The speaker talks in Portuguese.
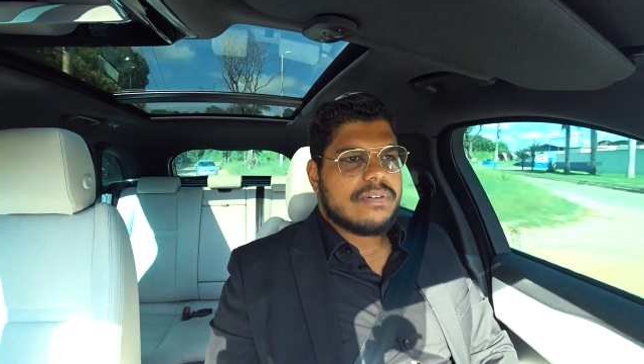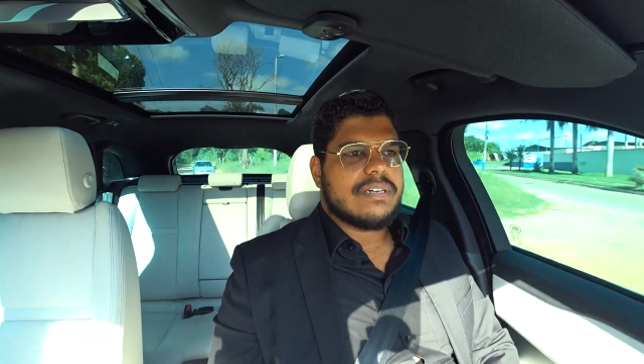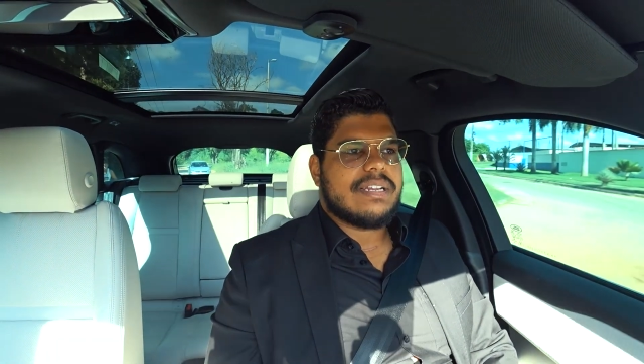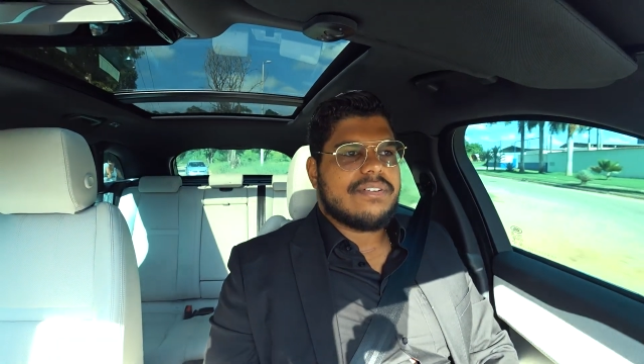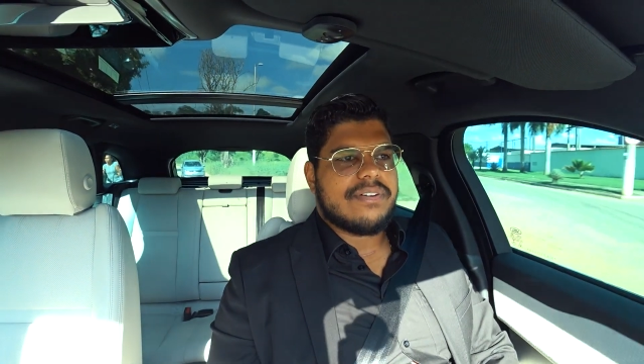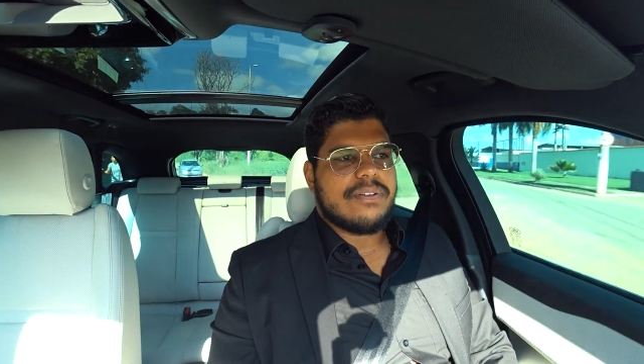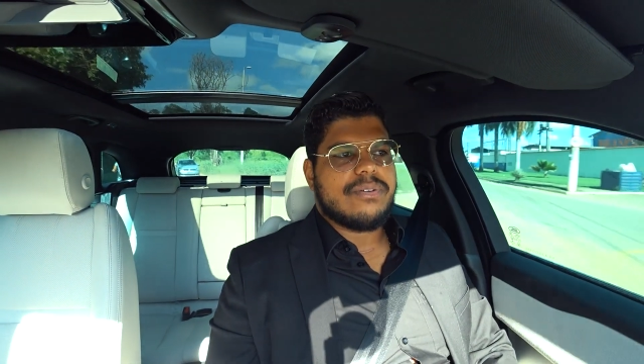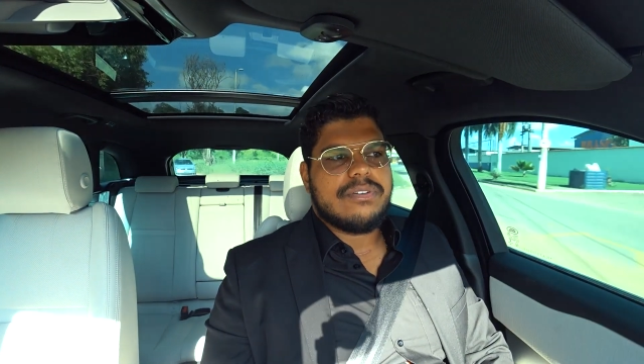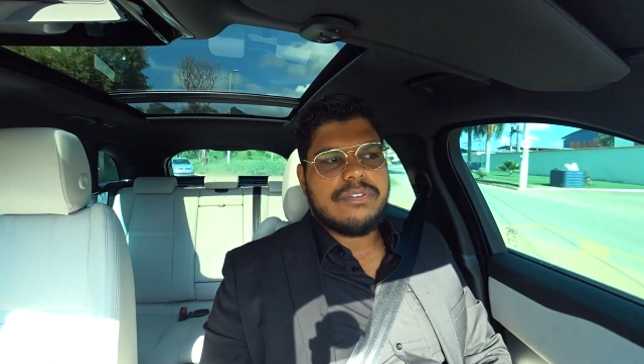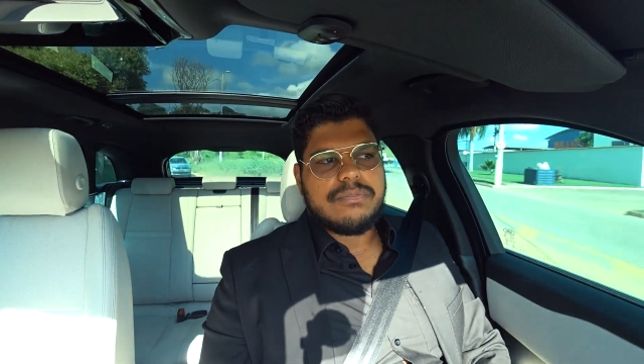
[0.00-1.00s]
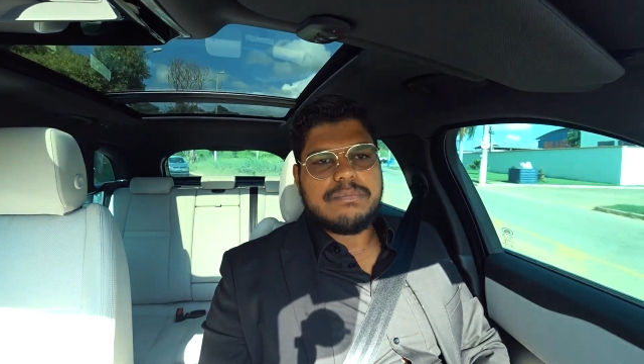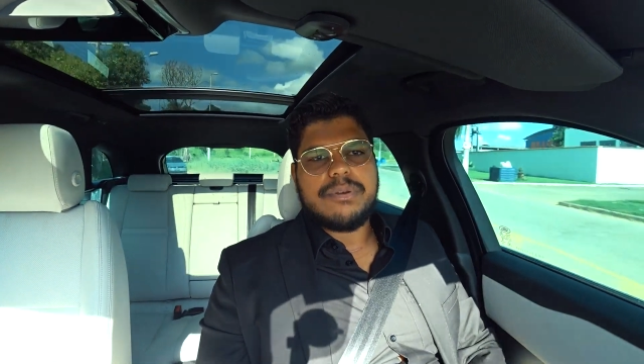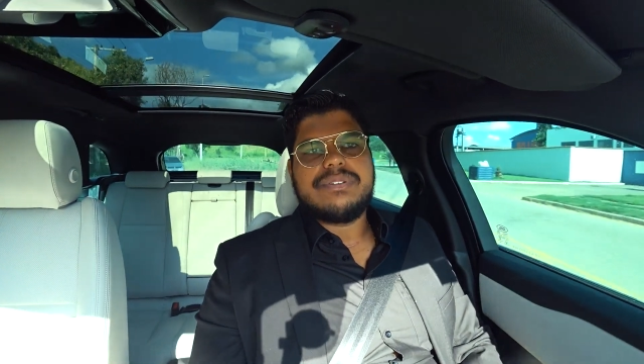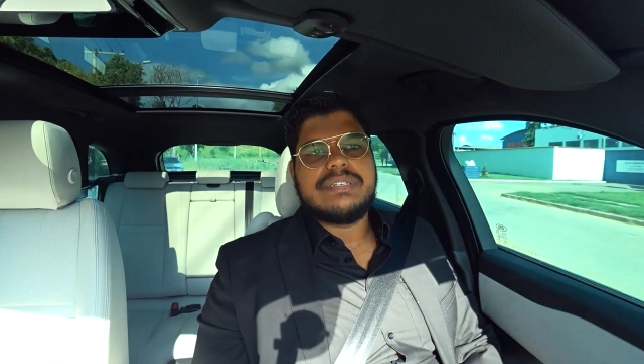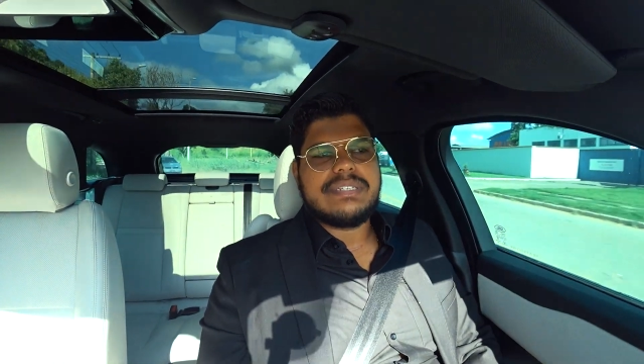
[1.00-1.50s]
ela falou, eu não
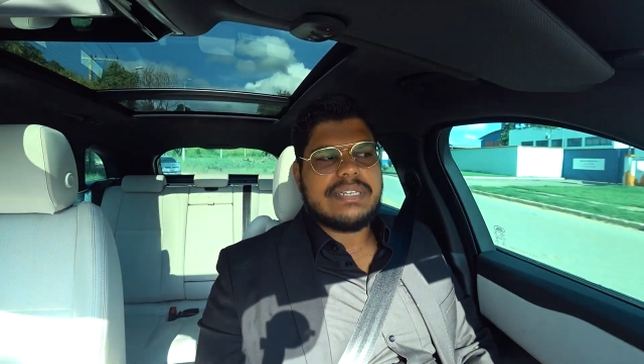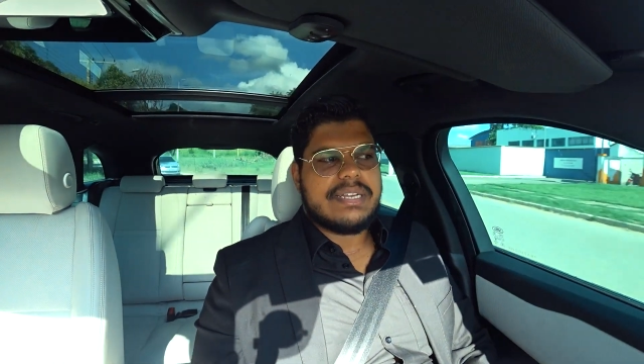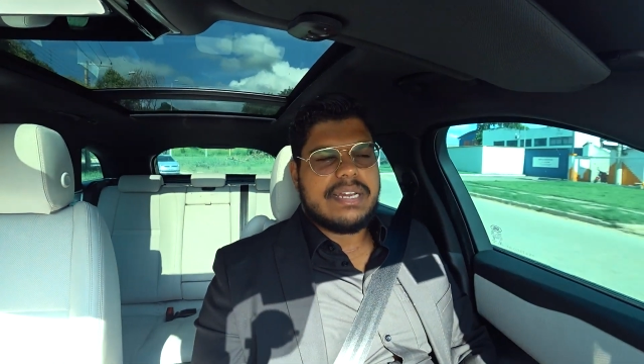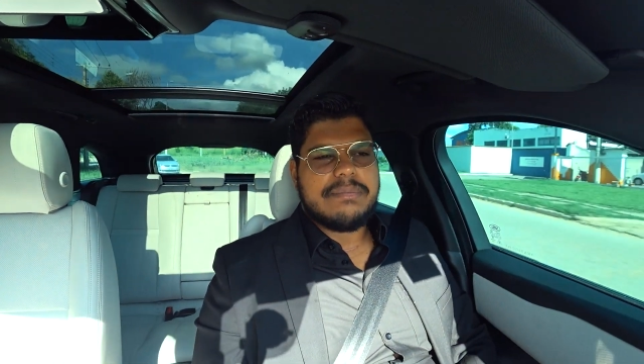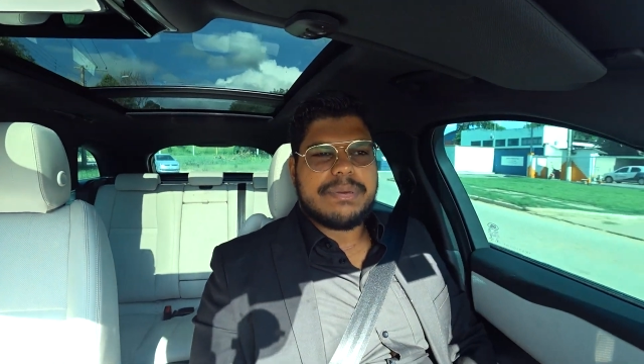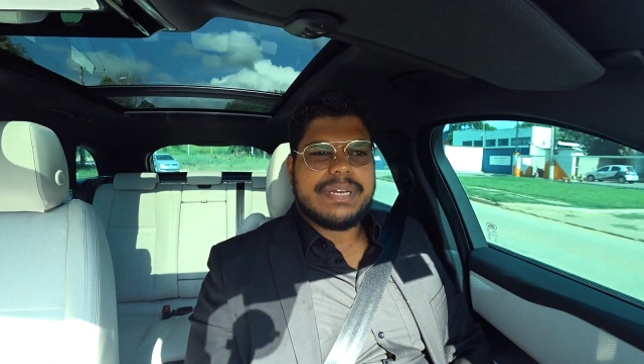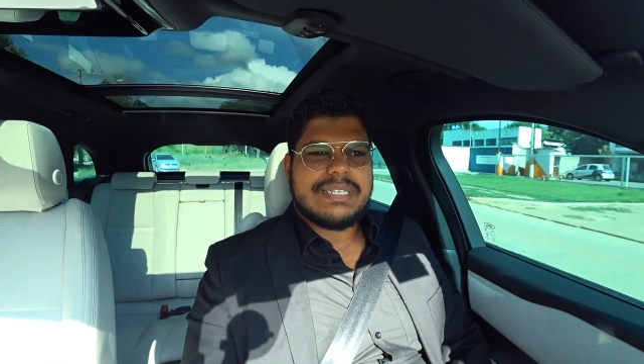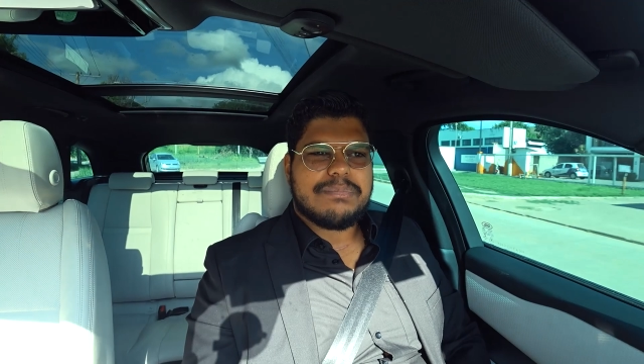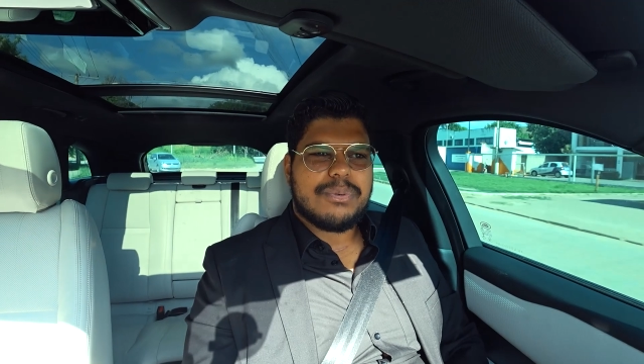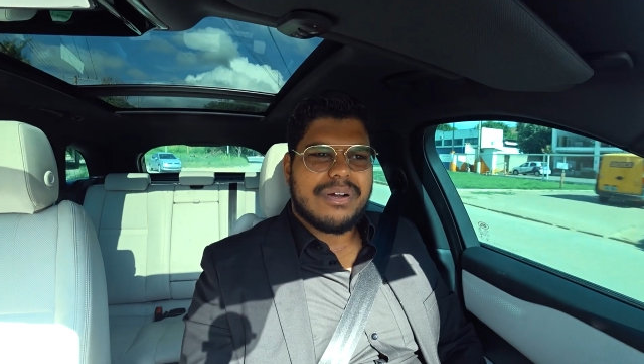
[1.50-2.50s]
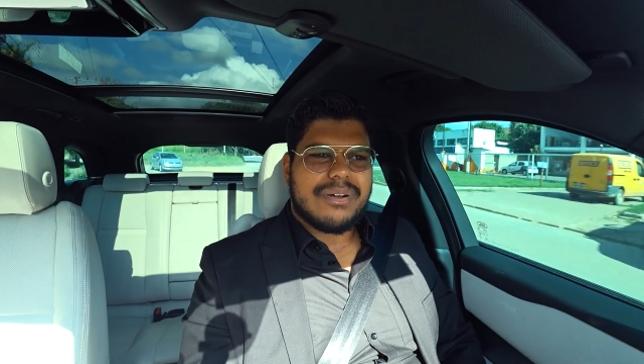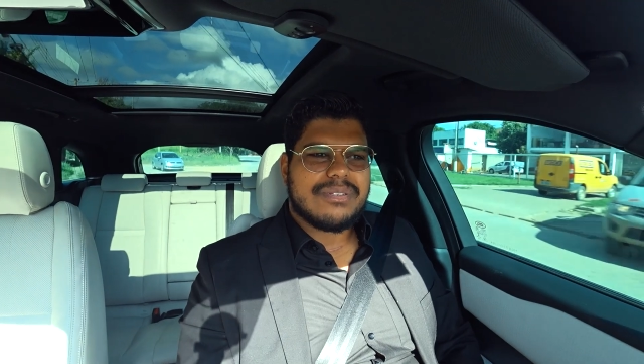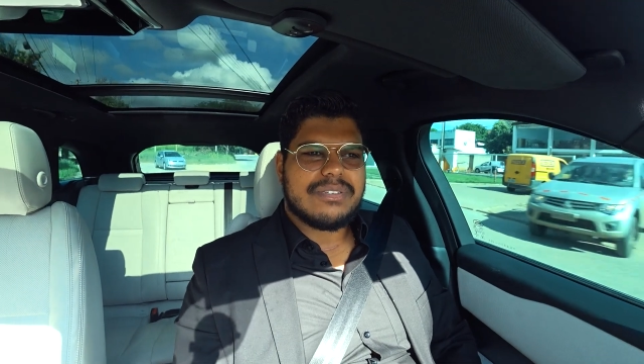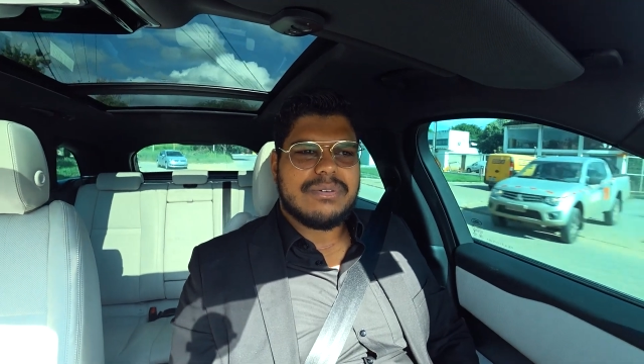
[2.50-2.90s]
processarei a empresa por causa